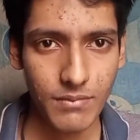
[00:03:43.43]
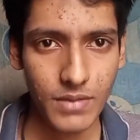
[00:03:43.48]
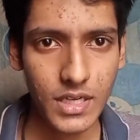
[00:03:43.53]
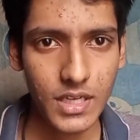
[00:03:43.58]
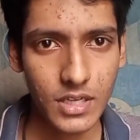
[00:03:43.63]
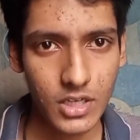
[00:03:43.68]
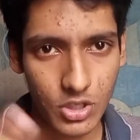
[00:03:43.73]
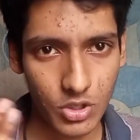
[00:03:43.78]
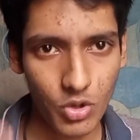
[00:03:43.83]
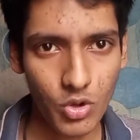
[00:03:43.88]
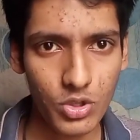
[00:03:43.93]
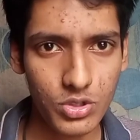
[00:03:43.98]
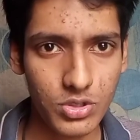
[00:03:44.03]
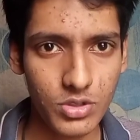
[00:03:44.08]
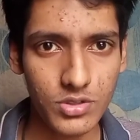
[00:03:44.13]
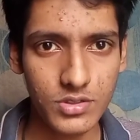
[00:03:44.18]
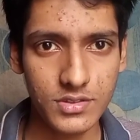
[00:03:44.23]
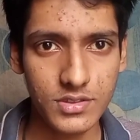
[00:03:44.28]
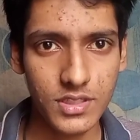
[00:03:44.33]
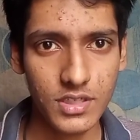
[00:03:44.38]
মানে গ্রোথ
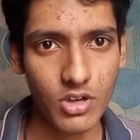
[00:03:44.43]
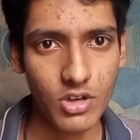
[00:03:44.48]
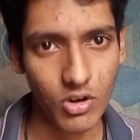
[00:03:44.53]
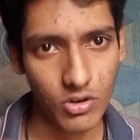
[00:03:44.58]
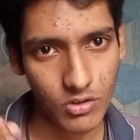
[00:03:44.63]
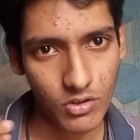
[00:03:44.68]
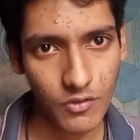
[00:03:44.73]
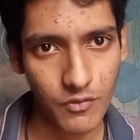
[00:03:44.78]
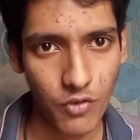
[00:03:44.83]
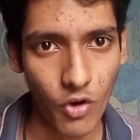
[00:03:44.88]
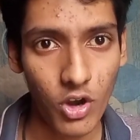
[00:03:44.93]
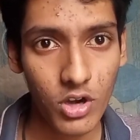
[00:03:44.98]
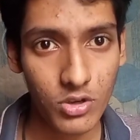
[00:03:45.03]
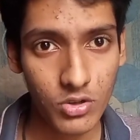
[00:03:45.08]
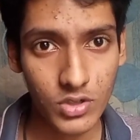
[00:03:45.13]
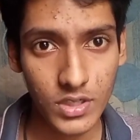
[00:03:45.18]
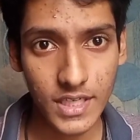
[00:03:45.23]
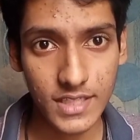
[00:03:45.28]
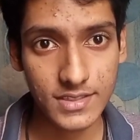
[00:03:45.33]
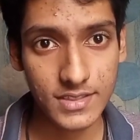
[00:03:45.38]
হচ্ছে কখনো ফল
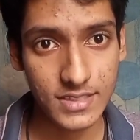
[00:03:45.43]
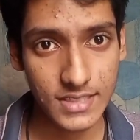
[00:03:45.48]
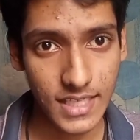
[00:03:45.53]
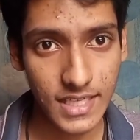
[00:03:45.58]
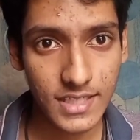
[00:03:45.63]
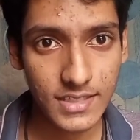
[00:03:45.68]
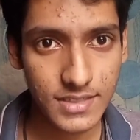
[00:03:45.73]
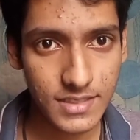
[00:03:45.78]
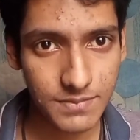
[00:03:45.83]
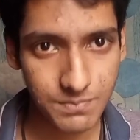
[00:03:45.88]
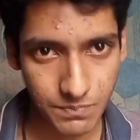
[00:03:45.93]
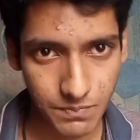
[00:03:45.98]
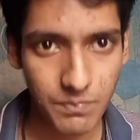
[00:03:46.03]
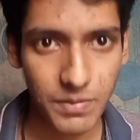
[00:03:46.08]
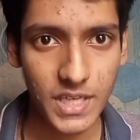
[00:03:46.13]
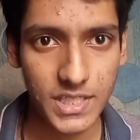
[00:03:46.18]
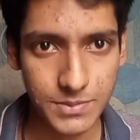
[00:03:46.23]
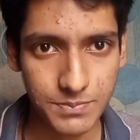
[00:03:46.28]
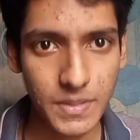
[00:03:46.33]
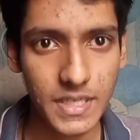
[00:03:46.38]
করে যাচ্ছে সেই যে
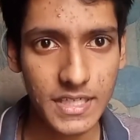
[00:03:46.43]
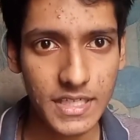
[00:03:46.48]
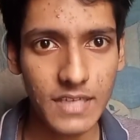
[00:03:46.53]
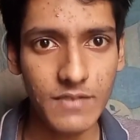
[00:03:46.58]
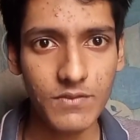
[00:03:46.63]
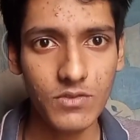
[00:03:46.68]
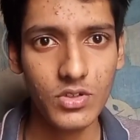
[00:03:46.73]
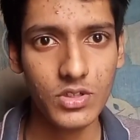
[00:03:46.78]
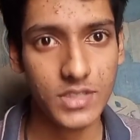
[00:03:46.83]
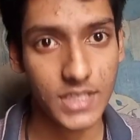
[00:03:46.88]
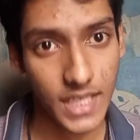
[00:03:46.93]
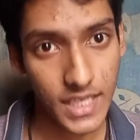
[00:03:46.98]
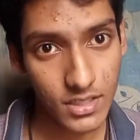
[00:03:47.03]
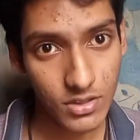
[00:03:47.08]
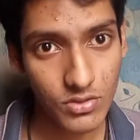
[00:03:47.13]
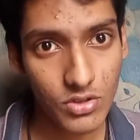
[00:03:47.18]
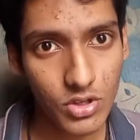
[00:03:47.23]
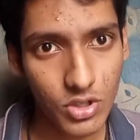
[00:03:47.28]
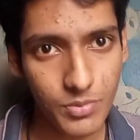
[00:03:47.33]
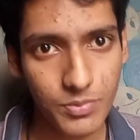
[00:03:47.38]
পার্সপেক্টিভগুলো
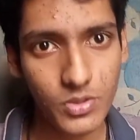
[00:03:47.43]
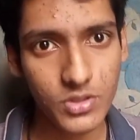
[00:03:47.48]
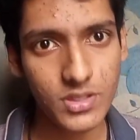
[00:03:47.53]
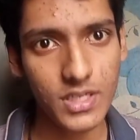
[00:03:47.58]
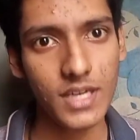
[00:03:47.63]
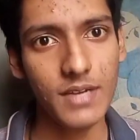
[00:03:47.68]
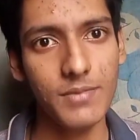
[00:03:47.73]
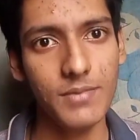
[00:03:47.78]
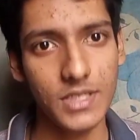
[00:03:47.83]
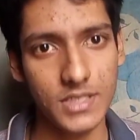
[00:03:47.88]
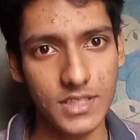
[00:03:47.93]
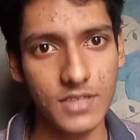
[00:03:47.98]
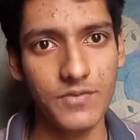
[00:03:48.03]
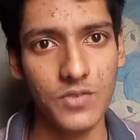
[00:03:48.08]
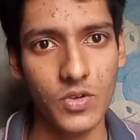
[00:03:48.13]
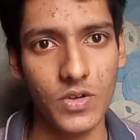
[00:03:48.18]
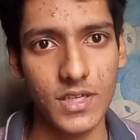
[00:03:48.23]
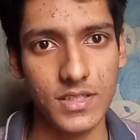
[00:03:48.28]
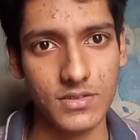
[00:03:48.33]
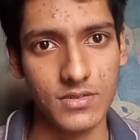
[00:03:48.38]
সেইগুলোর ওপর তারা বেশি
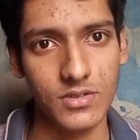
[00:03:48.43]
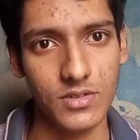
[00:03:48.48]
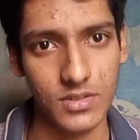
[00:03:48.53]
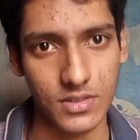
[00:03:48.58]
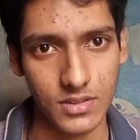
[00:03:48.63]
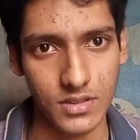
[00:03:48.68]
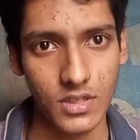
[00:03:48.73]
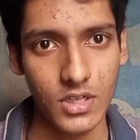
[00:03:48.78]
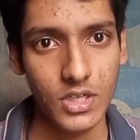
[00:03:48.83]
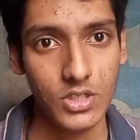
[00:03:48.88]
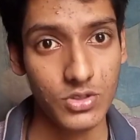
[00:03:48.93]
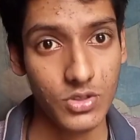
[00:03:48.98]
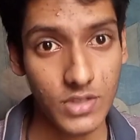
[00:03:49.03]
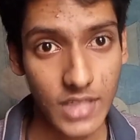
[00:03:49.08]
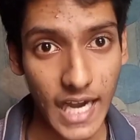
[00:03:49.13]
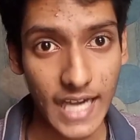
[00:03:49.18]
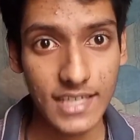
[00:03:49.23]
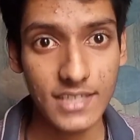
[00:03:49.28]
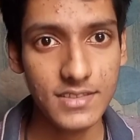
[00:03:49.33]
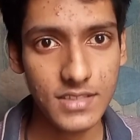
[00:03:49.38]
ফোকাস করেছে তো
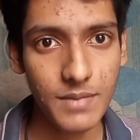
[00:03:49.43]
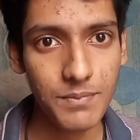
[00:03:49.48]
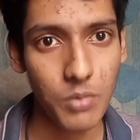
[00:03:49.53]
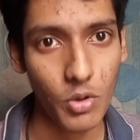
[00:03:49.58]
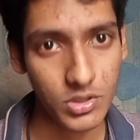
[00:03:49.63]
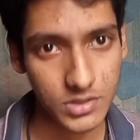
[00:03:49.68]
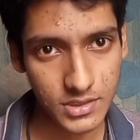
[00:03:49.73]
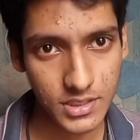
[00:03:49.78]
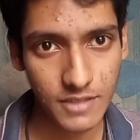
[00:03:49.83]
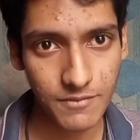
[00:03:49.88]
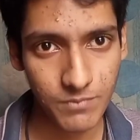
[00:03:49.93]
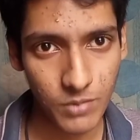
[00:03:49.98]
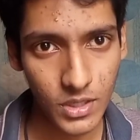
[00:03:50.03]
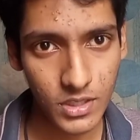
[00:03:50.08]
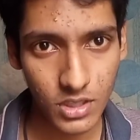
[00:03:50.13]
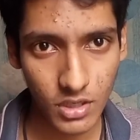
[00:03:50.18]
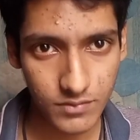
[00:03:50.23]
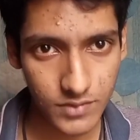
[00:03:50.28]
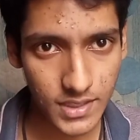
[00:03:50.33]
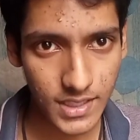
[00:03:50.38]
দ্যাট ইজ দ্য পজিটিভ
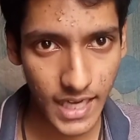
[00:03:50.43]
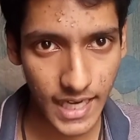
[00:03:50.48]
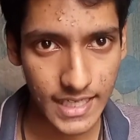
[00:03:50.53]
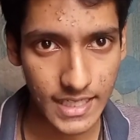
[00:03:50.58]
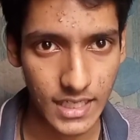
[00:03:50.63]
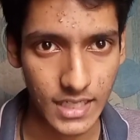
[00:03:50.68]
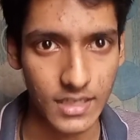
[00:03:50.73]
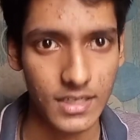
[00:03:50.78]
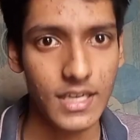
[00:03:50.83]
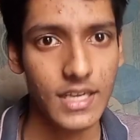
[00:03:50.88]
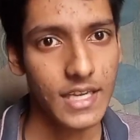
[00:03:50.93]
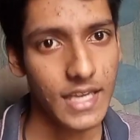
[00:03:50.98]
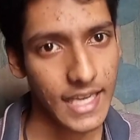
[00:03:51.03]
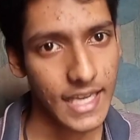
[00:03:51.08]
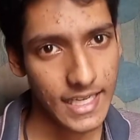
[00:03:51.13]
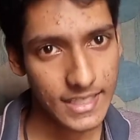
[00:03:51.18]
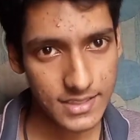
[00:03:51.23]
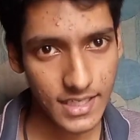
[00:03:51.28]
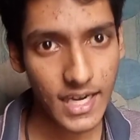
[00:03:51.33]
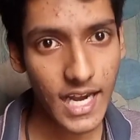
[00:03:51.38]
পয়েন্ট অফ দ্য রাইটিং
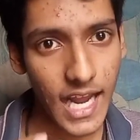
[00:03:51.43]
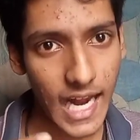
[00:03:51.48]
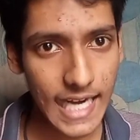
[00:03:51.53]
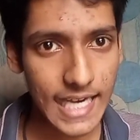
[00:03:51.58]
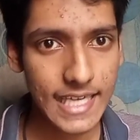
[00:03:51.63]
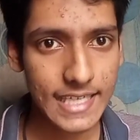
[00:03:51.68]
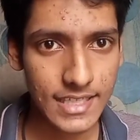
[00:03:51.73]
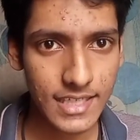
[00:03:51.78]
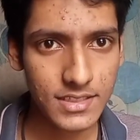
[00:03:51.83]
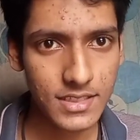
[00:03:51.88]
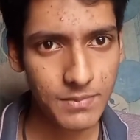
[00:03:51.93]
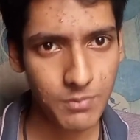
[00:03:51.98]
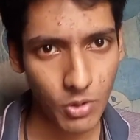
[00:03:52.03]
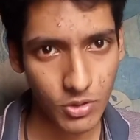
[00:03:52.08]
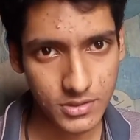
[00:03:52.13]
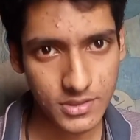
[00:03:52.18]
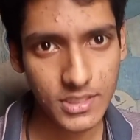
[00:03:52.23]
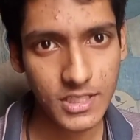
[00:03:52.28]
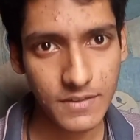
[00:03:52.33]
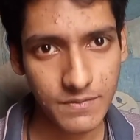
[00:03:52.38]
এছাড়া আরেকটা যে
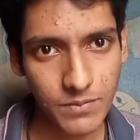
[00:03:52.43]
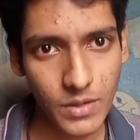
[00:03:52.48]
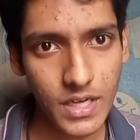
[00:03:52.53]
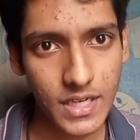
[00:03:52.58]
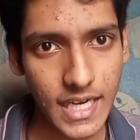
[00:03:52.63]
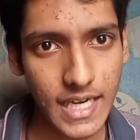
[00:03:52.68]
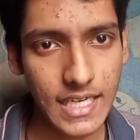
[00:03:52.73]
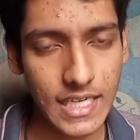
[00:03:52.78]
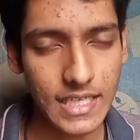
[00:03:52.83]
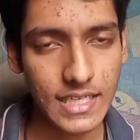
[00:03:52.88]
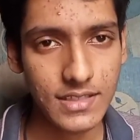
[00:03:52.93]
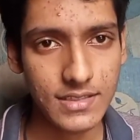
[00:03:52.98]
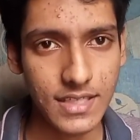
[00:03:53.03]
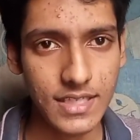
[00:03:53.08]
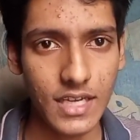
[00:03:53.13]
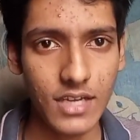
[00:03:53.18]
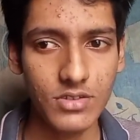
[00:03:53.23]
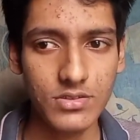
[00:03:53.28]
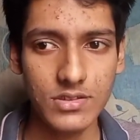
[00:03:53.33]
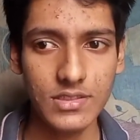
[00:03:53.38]
পজিটিভ পয়েন্ট রাইটিংয়ে
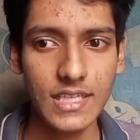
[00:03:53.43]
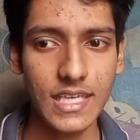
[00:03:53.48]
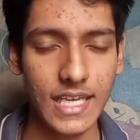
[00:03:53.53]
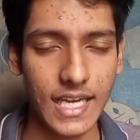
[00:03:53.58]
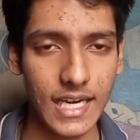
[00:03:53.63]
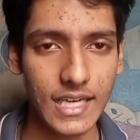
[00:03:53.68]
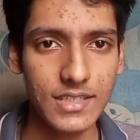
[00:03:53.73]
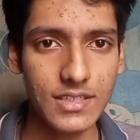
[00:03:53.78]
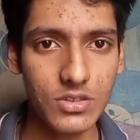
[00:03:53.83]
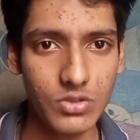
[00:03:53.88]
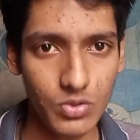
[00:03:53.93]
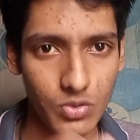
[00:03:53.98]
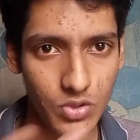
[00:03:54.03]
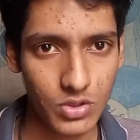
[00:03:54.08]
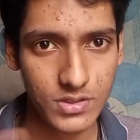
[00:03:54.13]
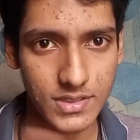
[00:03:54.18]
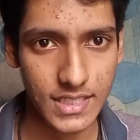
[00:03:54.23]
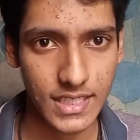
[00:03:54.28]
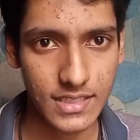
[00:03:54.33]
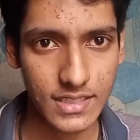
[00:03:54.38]
সেটা হচ্ছে যে এখানে যে
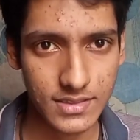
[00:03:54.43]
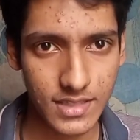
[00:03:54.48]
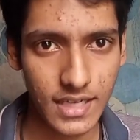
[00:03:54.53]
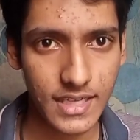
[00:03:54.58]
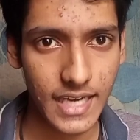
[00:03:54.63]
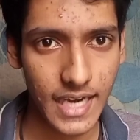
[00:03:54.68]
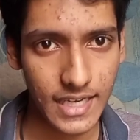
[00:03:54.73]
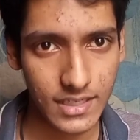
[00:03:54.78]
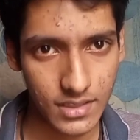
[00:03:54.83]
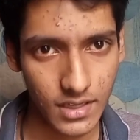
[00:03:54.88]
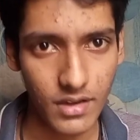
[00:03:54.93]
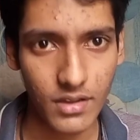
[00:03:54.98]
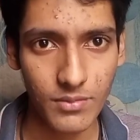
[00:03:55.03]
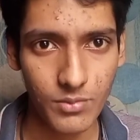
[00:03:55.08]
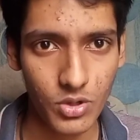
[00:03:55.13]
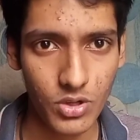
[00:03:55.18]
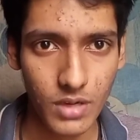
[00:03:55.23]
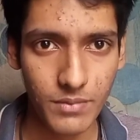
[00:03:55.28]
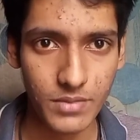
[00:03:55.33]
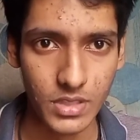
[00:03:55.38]
দুটো সেন্ট্রাল ক্যারেক্টার আমি
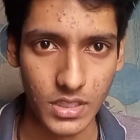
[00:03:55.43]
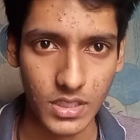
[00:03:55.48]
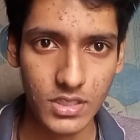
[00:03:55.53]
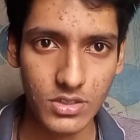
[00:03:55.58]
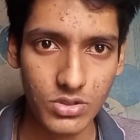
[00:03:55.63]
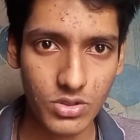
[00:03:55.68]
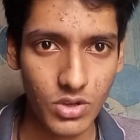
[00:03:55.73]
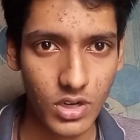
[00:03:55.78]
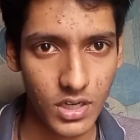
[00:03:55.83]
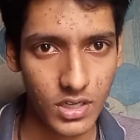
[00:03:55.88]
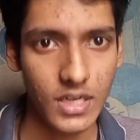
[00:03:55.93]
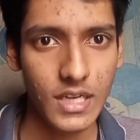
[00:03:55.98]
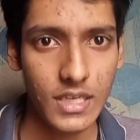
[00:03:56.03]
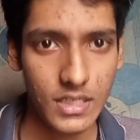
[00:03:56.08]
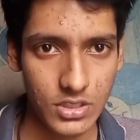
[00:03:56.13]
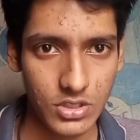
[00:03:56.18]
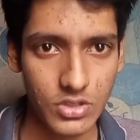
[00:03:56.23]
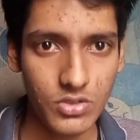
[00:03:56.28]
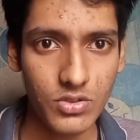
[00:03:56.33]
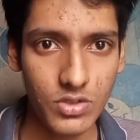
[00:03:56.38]
বললাম হিদো আর
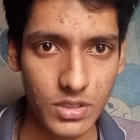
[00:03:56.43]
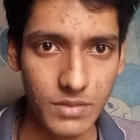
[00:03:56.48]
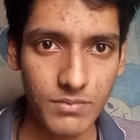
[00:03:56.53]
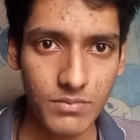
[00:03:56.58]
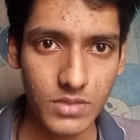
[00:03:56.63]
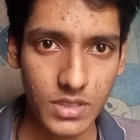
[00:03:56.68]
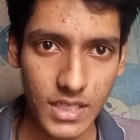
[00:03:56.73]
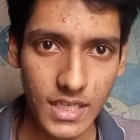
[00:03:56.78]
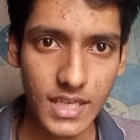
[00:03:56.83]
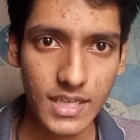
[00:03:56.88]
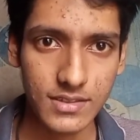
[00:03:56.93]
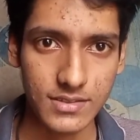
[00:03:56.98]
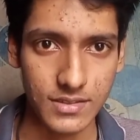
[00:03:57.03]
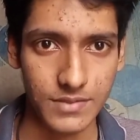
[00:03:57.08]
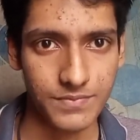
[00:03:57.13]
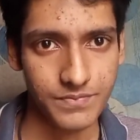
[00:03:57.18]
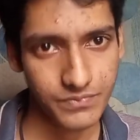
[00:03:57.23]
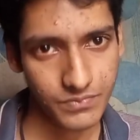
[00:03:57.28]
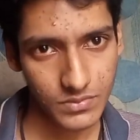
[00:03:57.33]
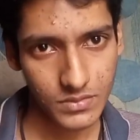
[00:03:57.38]
ইউরিন ঠিক আছে
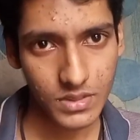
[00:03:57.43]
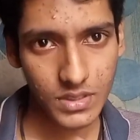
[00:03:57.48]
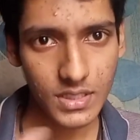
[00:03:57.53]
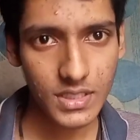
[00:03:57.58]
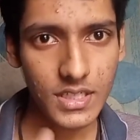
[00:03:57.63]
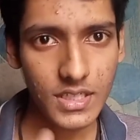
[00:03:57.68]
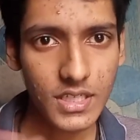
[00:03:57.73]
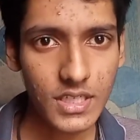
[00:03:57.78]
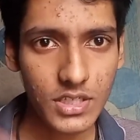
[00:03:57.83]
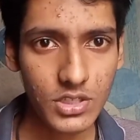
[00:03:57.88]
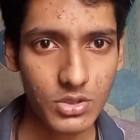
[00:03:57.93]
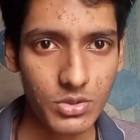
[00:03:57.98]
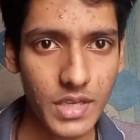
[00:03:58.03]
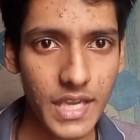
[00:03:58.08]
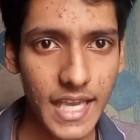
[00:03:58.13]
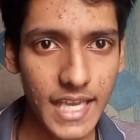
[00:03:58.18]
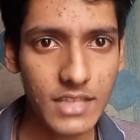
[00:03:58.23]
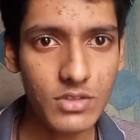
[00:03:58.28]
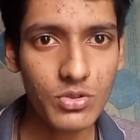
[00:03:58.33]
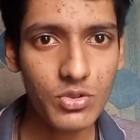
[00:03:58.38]
তো
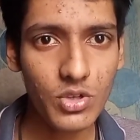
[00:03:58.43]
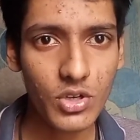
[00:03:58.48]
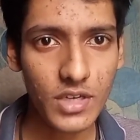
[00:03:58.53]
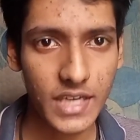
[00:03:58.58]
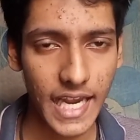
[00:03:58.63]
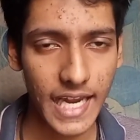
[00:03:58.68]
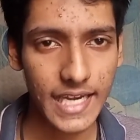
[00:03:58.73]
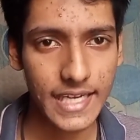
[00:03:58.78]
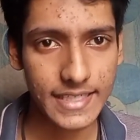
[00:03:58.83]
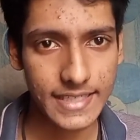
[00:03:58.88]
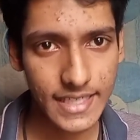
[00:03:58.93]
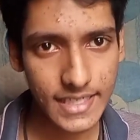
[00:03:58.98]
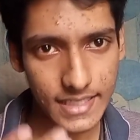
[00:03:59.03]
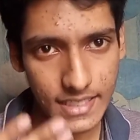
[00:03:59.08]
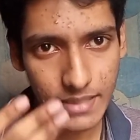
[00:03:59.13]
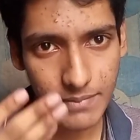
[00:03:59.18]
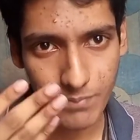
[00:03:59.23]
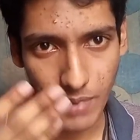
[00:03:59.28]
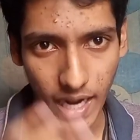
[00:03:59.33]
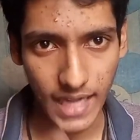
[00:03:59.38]
এই দুটো
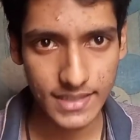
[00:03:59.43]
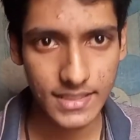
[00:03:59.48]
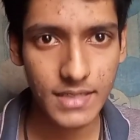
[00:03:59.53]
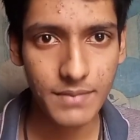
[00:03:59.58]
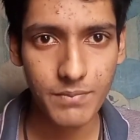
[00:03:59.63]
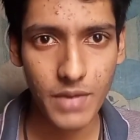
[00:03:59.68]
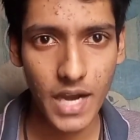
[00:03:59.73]
ক্যারেক্টারকে বাদে